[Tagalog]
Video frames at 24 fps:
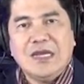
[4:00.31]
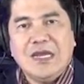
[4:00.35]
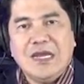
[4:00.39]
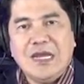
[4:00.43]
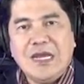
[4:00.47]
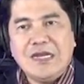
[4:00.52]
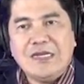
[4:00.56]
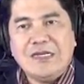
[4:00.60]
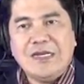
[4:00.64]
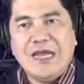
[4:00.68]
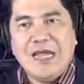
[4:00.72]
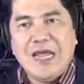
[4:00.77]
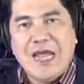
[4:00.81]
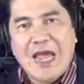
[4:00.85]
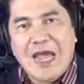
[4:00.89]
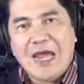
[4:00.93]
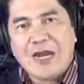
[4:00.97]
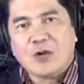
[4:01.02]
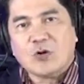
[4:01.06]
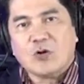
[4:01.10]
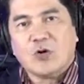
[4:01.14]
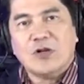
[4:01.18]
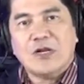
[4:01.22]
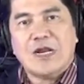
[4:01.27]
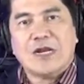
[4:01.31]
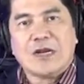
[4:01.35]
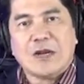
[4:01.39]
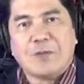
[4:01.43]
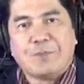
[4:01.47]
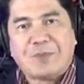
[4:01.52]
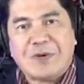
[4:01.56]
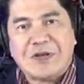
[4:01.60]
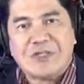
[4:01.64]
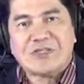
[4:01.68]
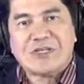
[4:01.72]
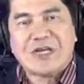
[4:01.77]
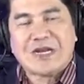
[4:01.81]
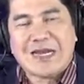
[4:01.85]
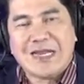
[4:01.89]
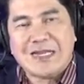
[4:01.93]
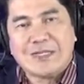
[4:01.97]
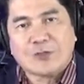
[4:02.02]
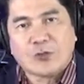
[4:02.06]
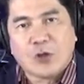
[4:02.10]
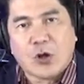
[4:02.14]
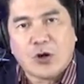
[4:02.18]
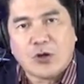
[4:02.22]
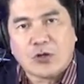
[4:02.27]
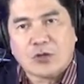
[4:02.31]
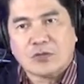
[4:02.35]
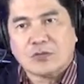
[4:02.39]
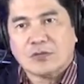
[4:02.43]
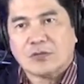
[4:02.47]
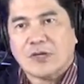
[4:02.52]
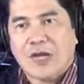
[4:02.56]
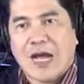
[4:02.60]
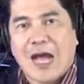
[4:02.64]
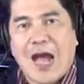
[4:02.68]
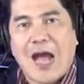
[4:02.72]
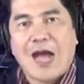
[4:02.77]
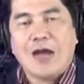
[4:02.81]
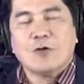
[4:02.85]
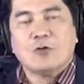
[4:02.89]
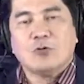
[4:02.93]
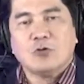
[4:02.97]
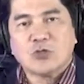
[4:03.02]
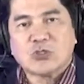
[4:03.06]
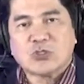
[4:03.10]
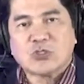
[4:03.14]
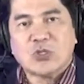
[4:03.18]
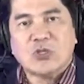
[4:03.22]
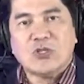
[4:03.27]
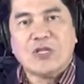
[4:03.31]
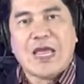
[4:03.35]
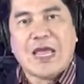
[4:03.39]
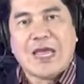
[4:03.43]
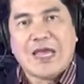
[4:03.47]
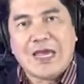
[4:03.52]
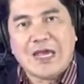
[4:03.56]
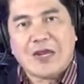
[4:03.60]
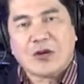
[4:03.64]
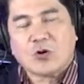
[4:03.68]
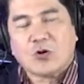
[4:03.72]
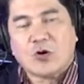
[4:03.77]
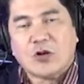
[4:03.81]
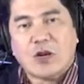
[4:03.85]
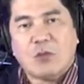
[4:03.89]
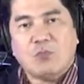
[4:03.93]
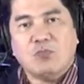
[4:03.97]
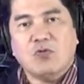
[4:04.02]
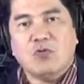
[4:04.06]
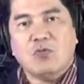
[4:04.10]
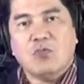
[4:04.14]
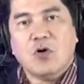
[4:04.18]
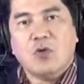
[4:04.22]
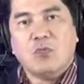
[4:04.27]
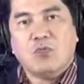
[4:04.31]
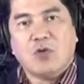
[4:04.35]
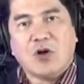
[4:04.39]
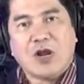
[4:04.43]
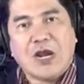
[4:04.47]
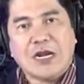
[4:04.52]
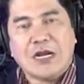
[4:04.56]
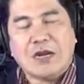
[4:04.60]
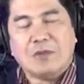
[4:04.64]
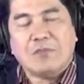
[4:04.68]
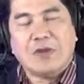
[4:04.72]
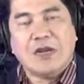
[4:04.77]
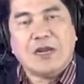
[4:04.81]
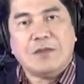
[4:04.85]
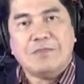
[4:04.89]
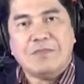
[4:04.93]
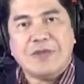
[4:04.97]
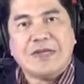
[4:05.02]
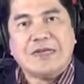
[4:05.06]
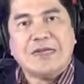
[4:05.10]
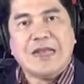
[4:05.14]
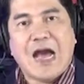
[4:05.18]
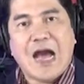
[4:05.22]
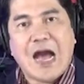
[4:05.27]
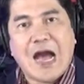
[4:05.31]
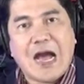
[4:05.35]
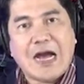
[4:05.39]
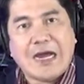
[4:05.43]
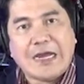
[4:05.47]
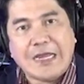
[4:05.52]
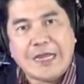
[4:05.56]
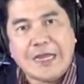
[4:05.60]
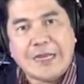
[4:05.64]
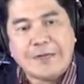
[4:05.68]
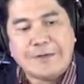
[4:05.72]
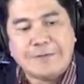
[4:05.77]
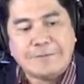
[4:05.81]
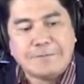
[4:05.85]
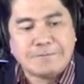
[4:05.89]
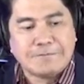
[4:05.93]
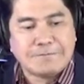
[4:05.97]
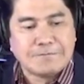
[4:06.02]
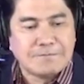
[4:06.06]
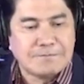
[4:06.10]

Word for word: Hindi aircon na refrigerator. Ang gusto niya aircon na bumubuga ng malamig na hangin.